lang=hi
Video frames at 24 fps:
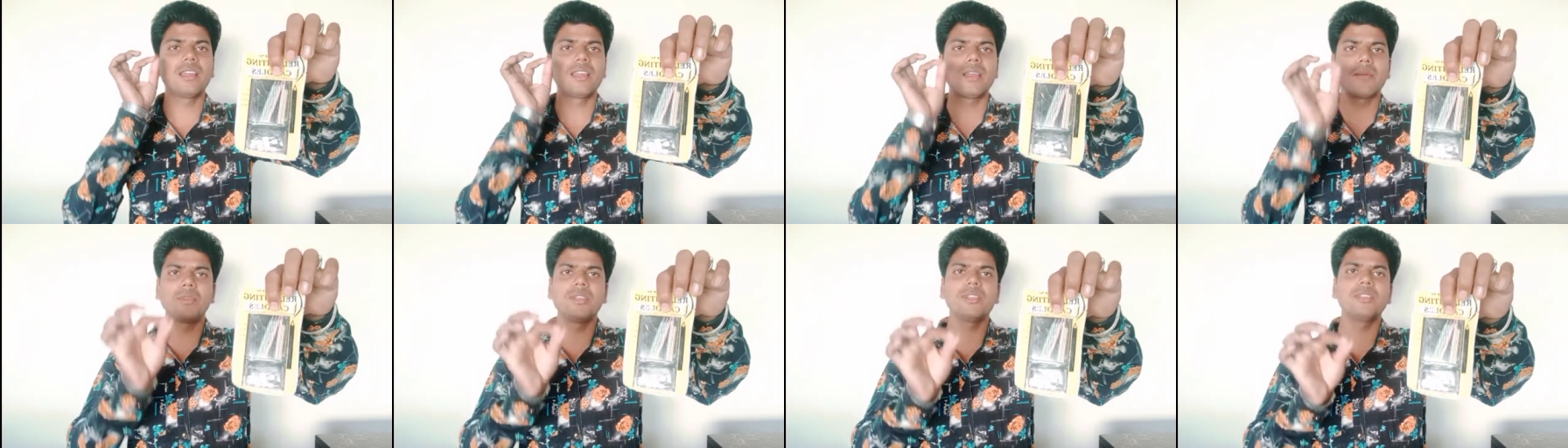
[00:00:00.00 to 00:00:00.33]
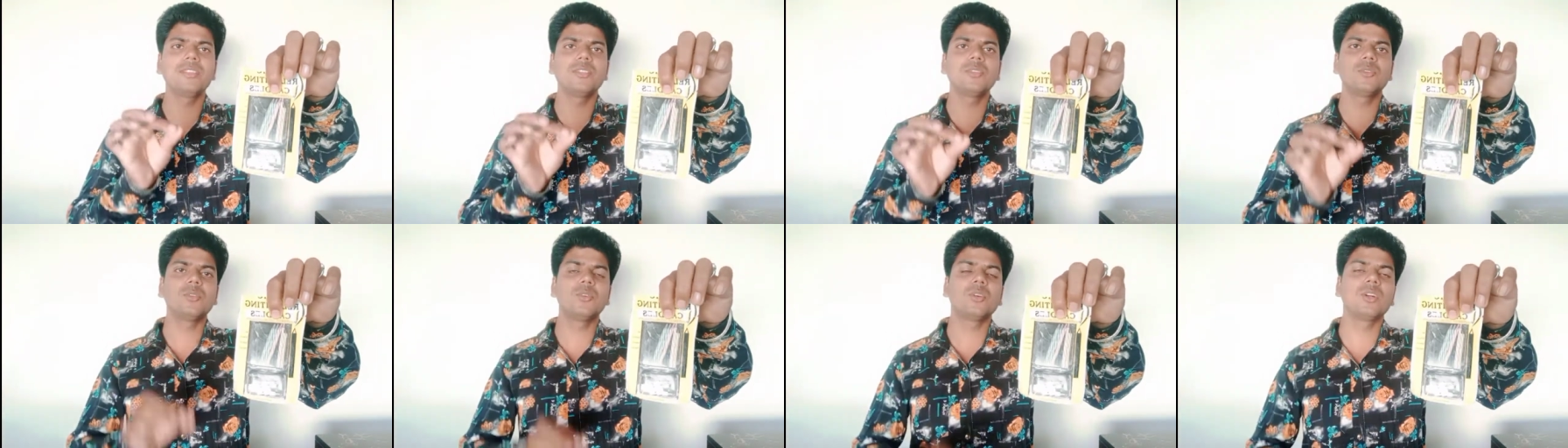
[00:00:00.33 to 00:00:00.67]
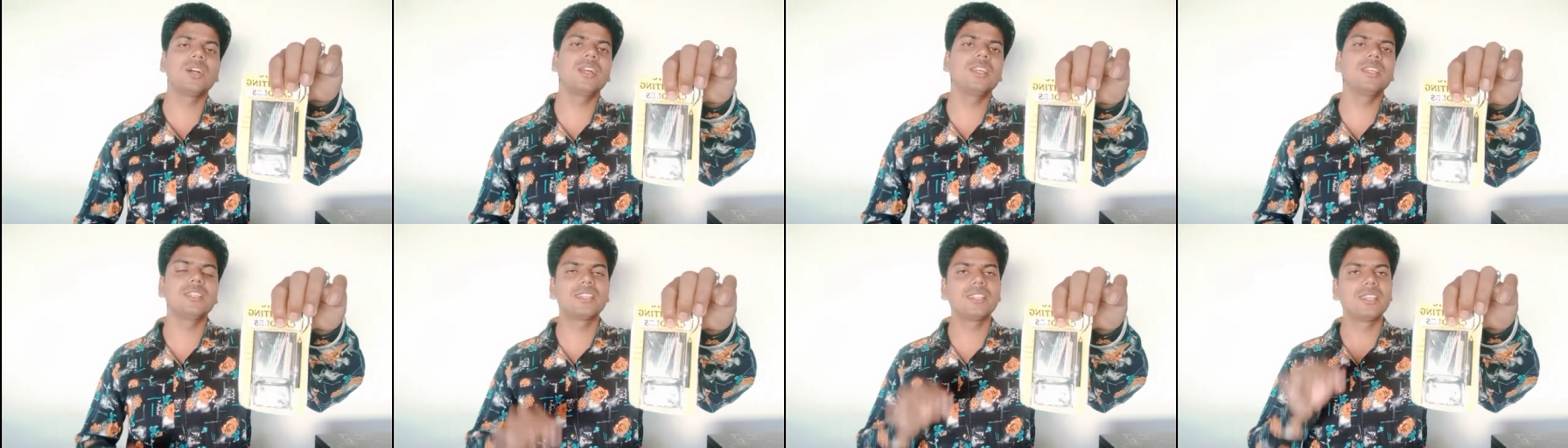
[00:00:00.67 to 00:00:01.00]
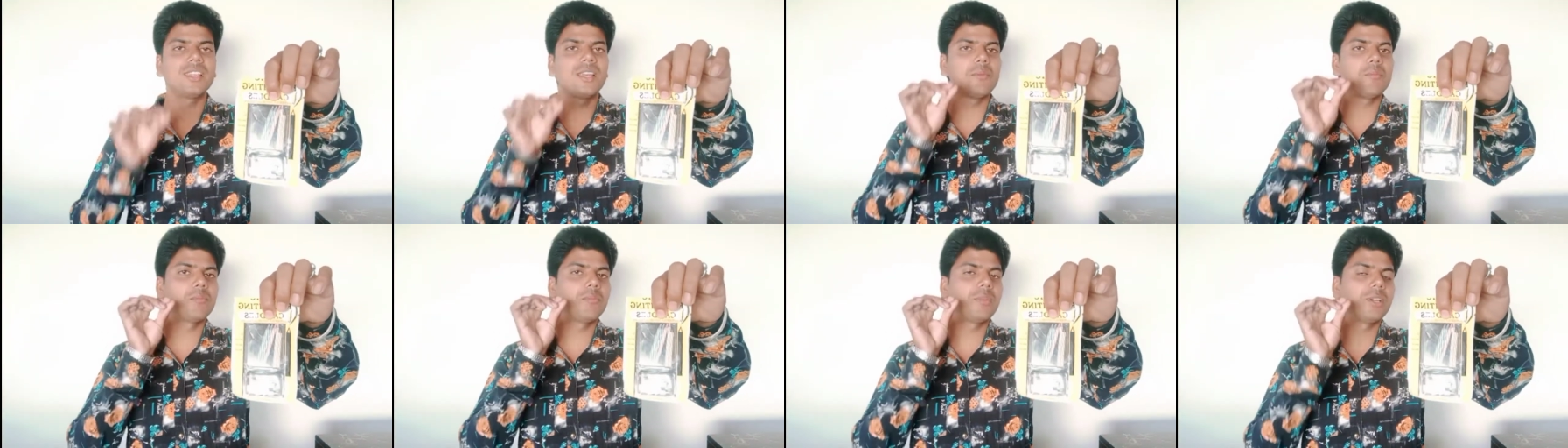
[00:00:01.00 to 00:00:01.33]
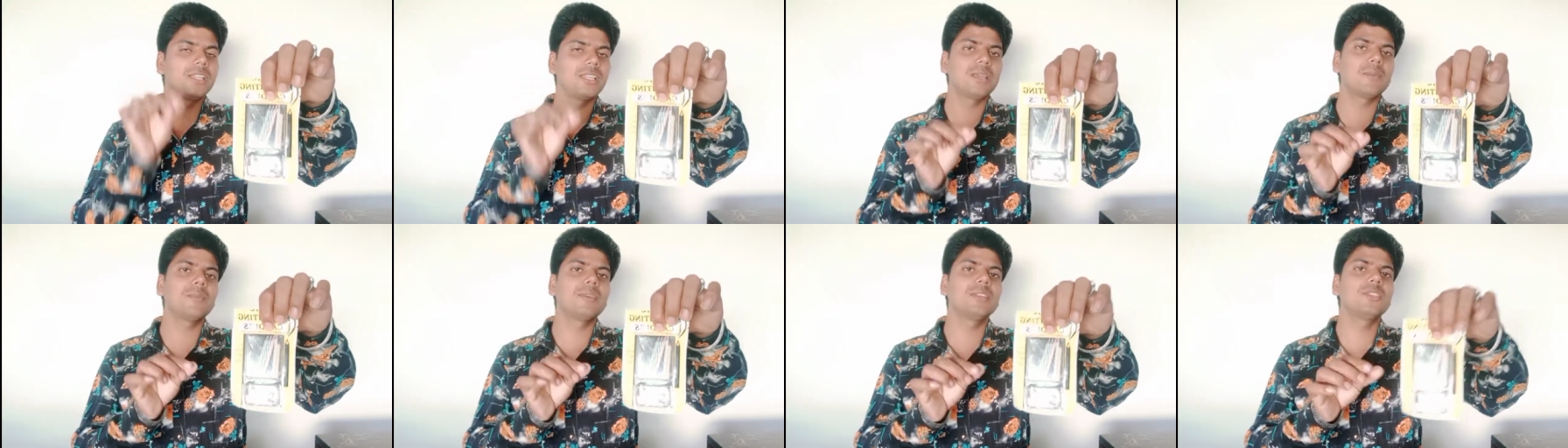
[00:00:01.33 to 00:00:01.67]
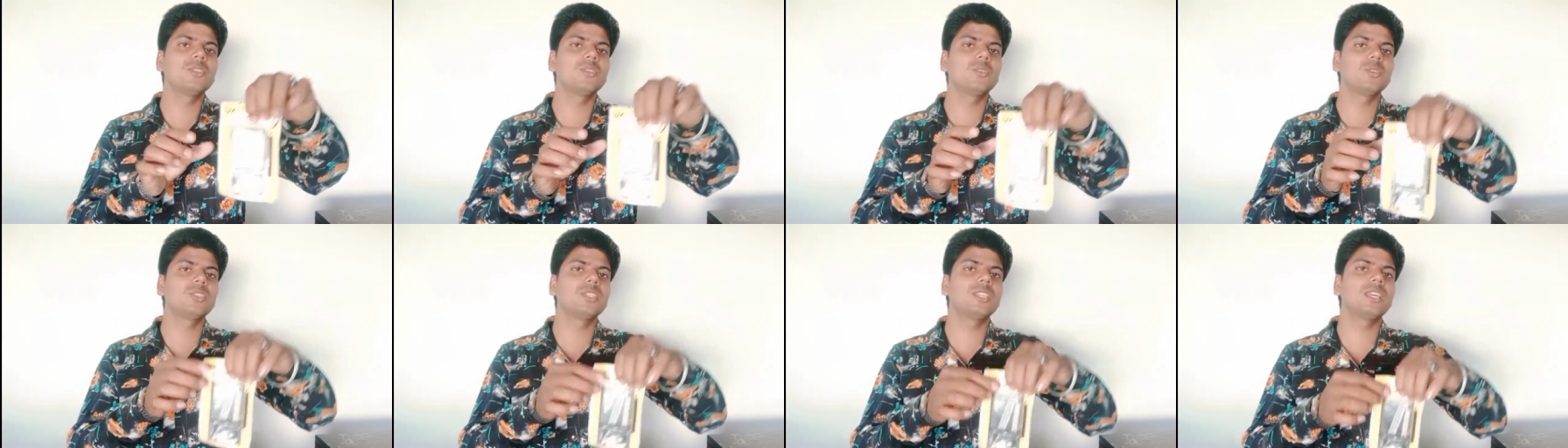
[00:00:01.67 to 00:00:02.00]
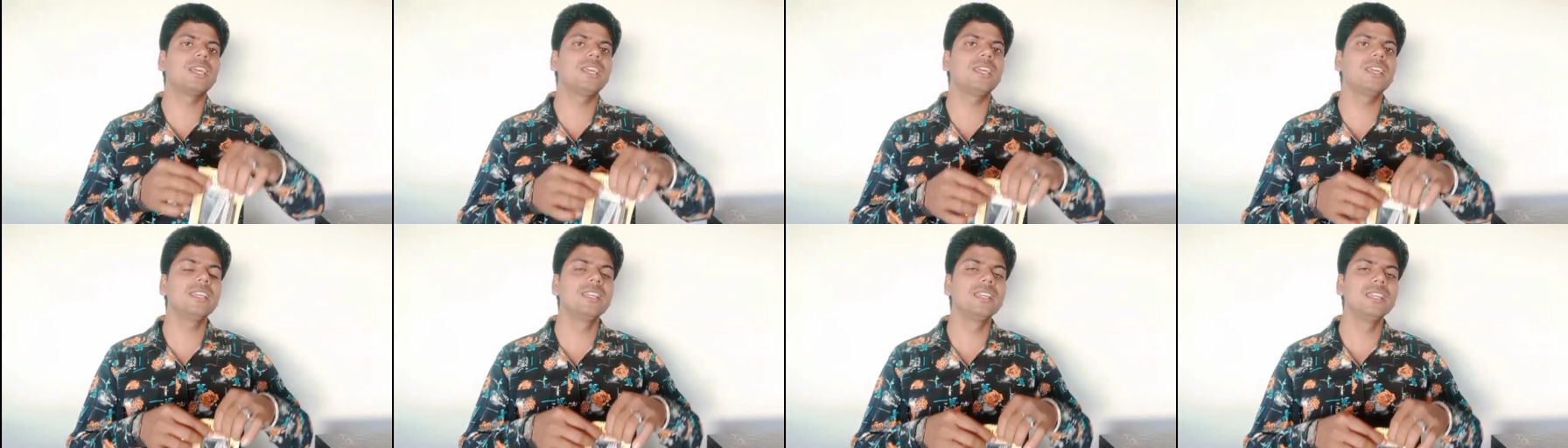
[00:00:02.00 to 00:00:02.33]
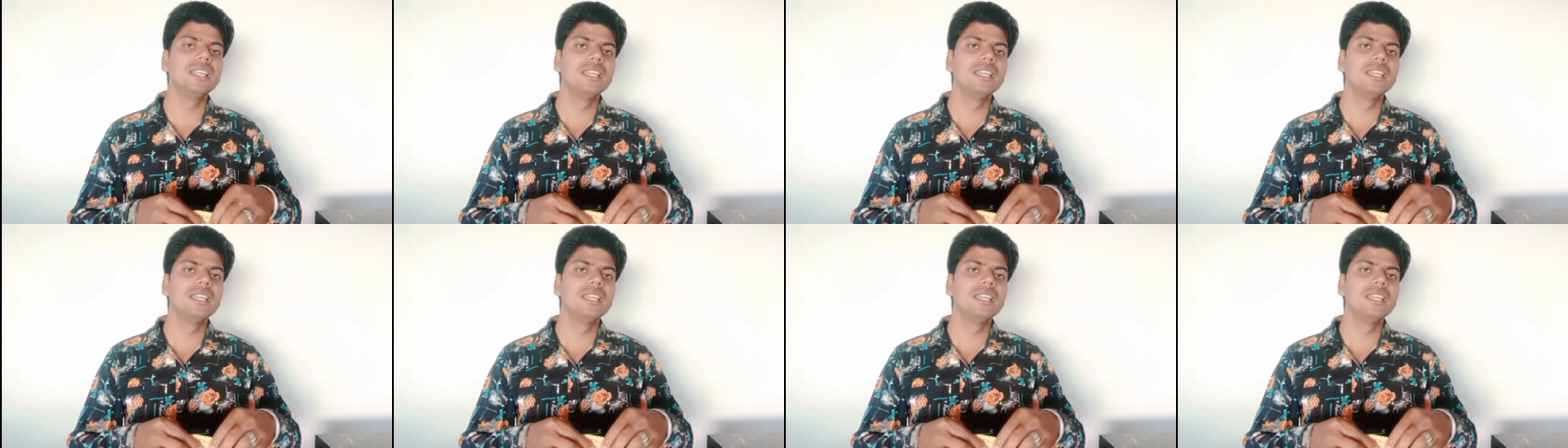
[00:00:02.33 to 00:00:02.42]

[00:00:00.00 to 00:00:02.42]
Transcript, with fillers: अमेजिंग होगा इतना बढ़िया मैजिक होता है